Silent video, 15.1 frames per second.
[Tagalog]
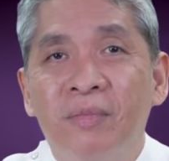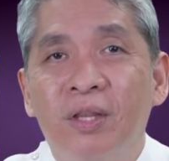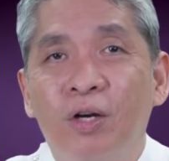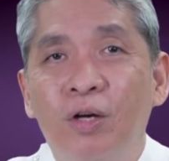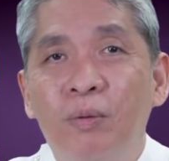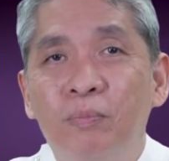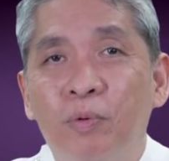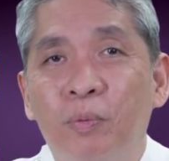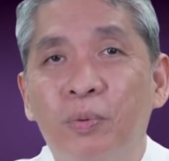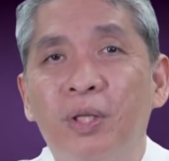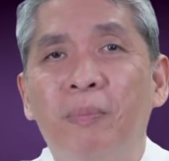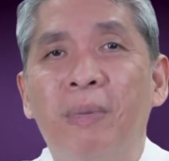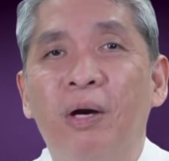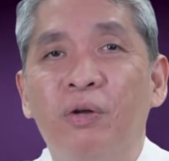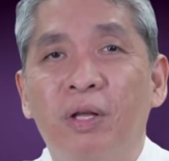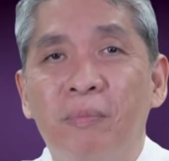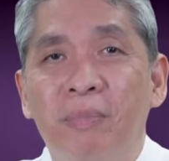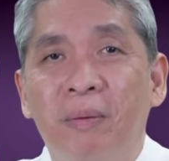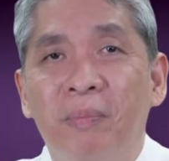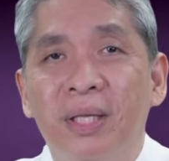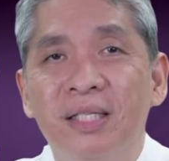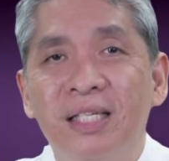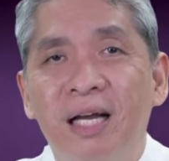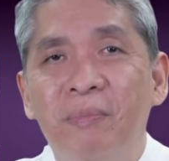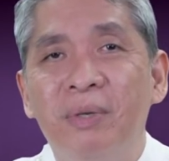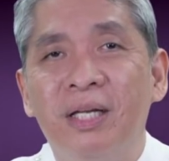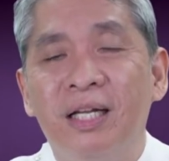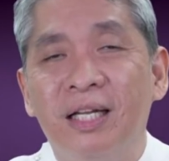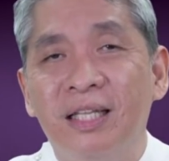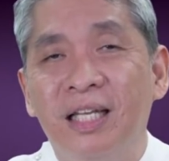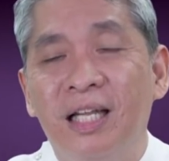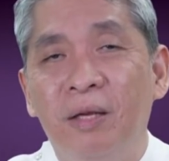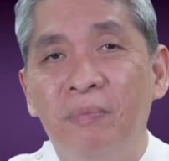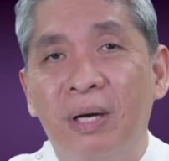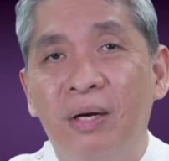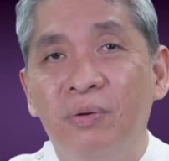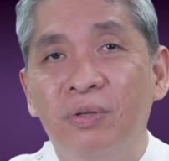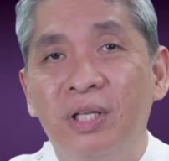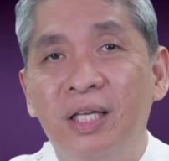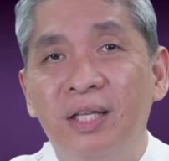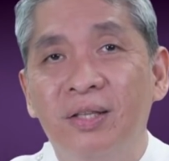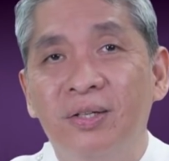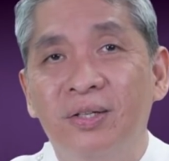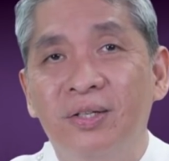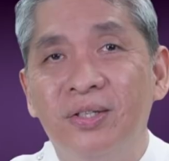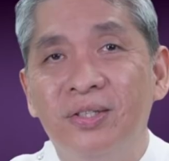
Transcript: No? Pupunta ba ako ng ibang bansa? Mananatili ba ako dito?